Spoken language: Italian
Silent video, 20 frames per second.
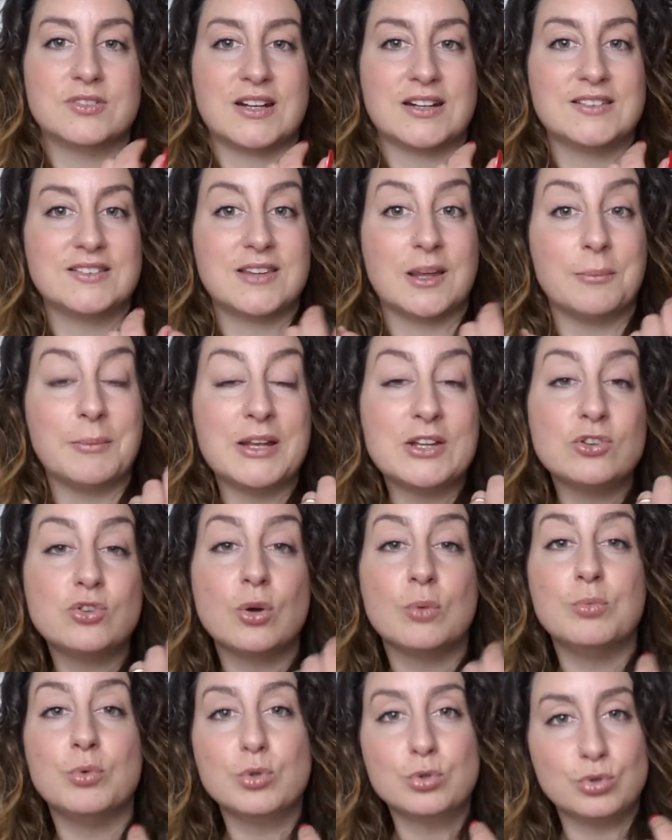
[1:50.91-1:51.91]

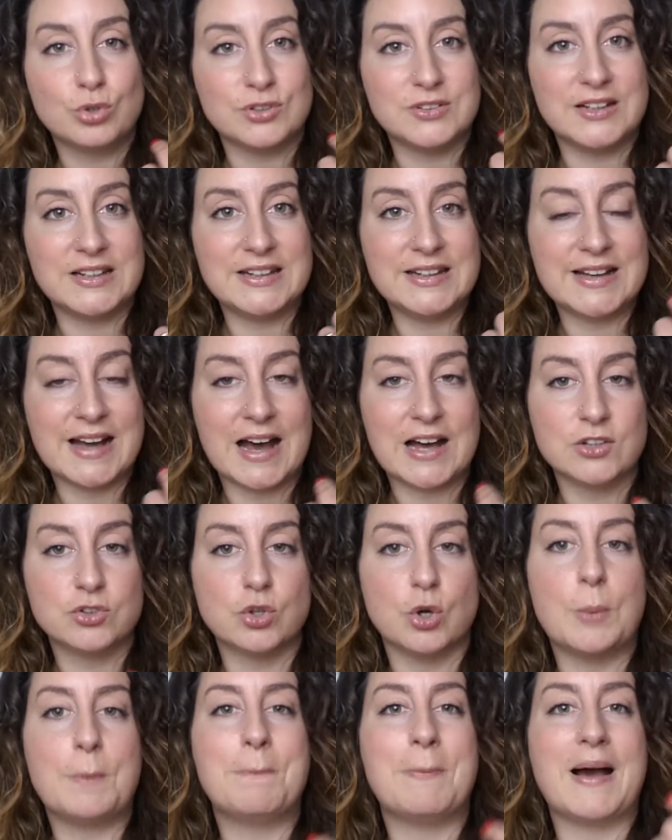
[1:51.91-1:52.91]
trattamento molto
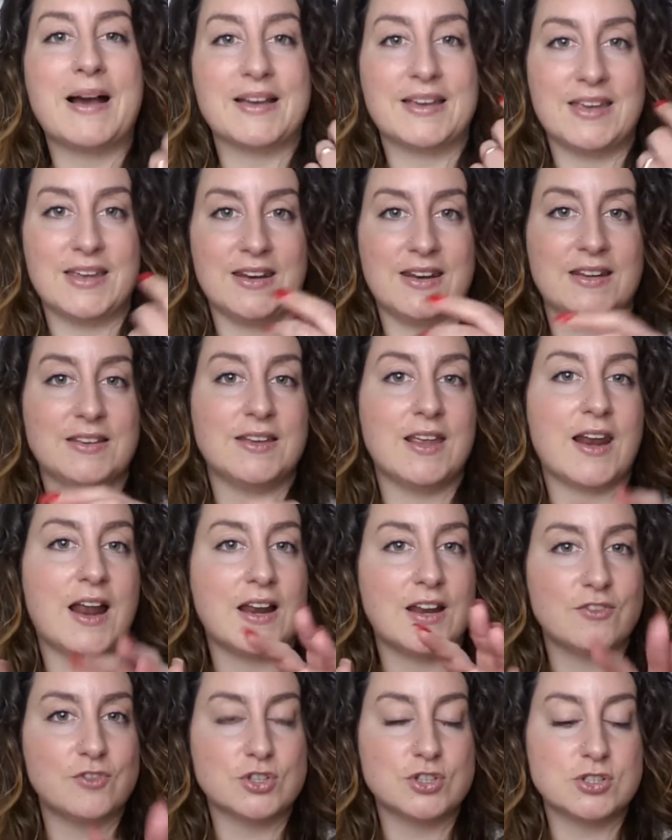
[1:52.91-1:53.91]
delicato ma che
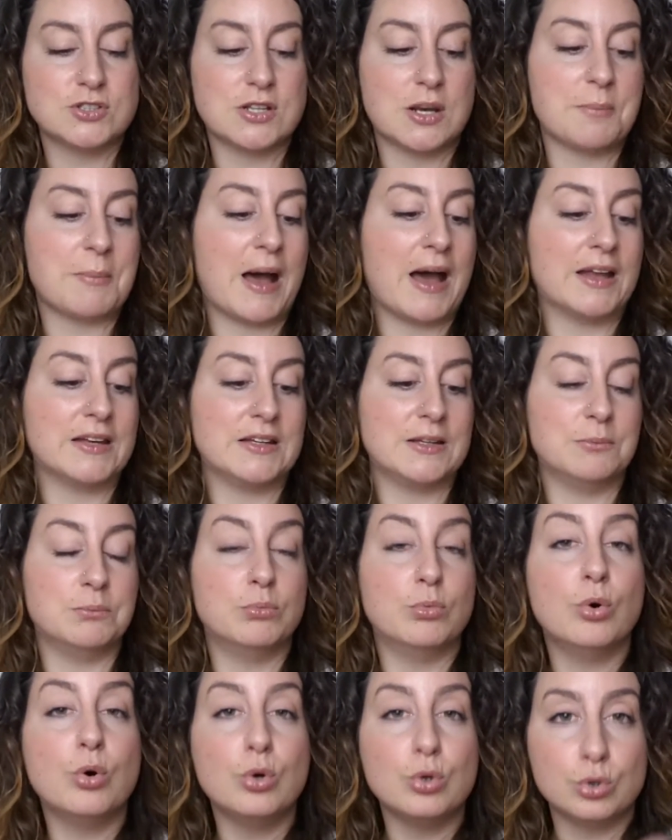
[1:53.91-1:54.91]
renderà le vostre mani
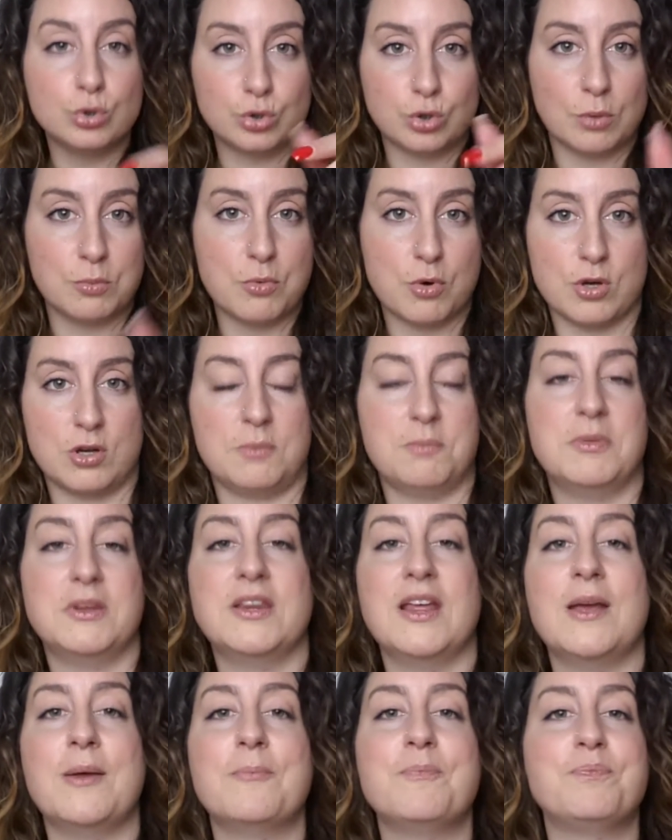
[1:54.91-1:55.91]
molto
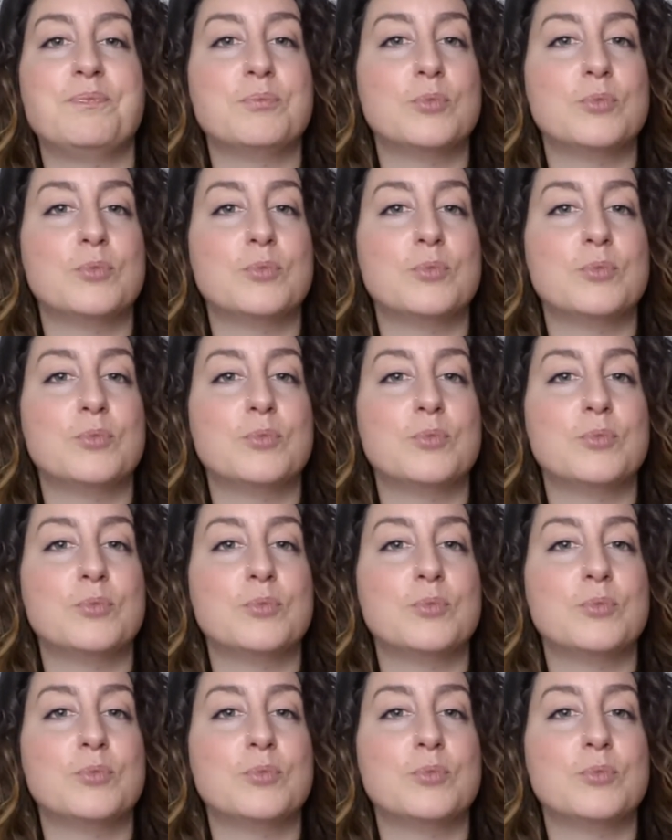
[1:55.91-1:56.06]
morbide,